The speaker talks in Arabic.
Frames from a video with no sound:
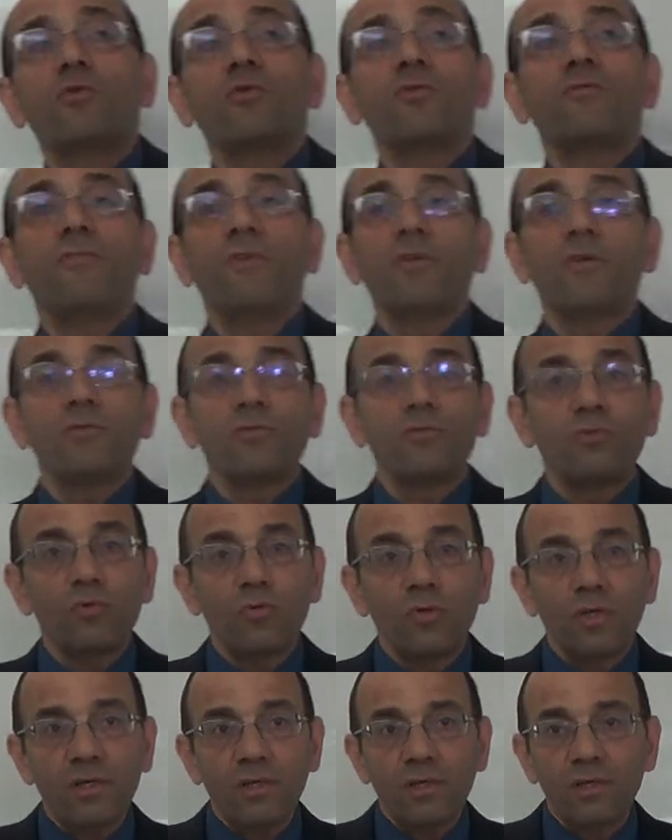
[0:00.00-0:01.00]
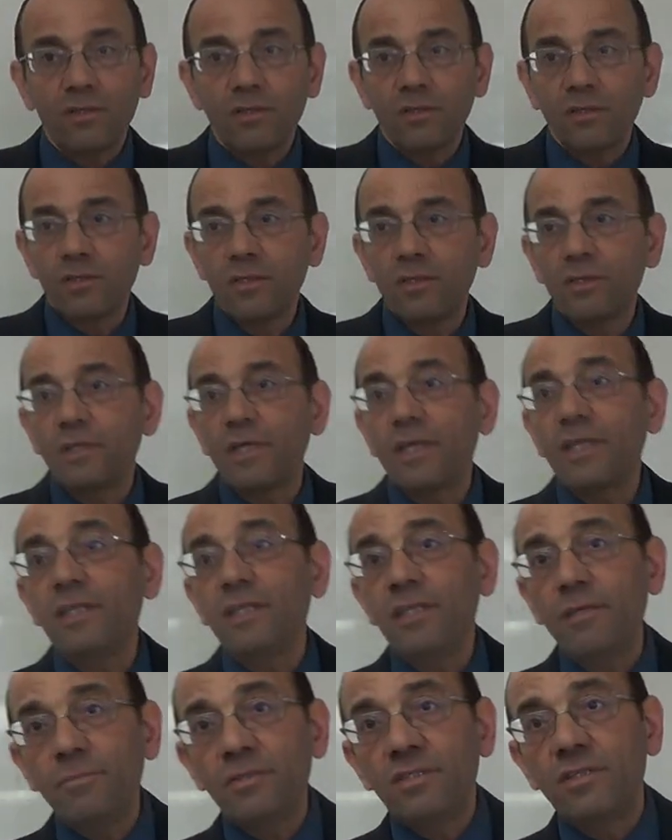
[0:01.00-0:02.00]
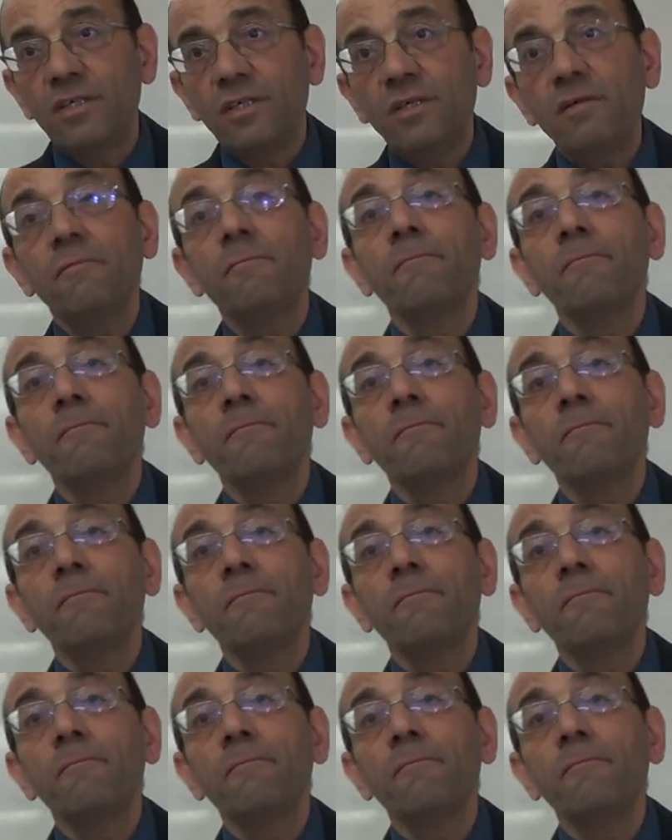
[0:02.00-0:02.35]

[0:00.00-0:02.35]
كنت في الكنترولر لاني بدي